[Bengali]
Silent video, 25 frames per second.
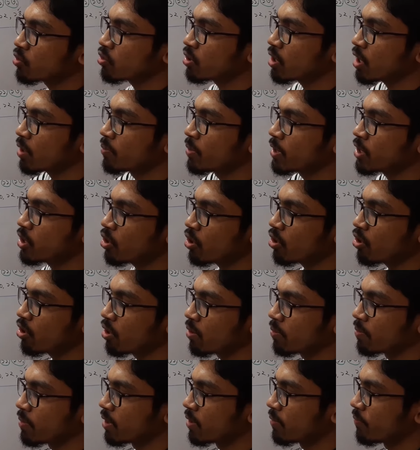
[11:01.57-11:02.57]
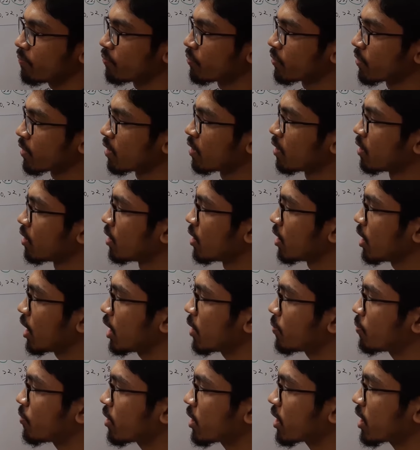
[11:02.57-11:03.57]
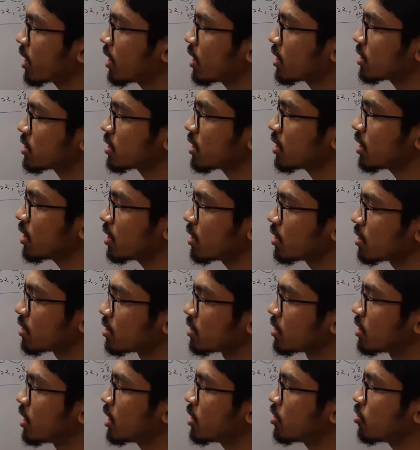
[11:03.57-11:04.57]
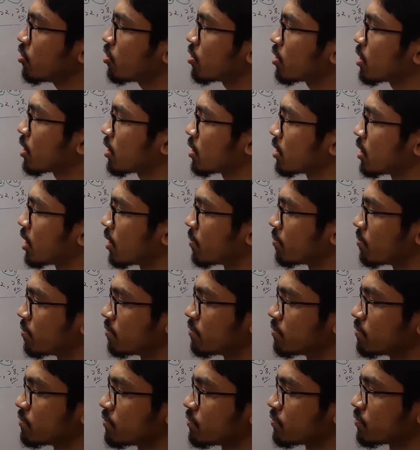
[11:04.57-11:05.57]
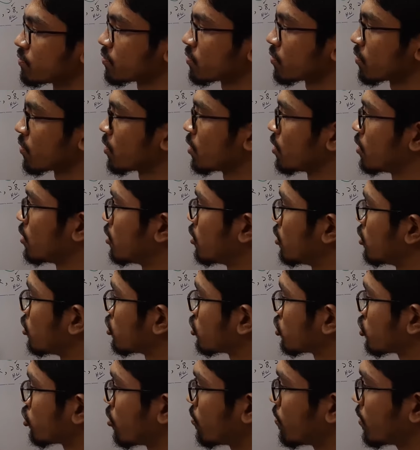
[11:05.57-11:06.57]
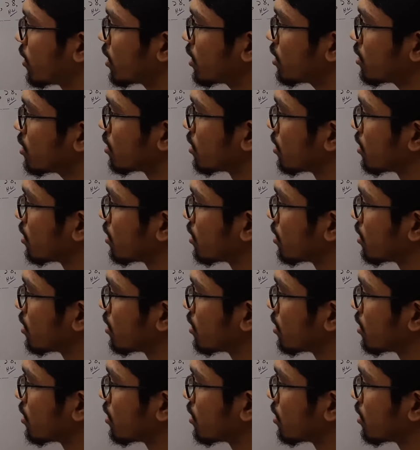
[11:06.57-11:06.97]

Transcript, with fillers: দুইটার ভিতরে হবে এরপরে কি আছে দ্বিতীয়টির দাম সমান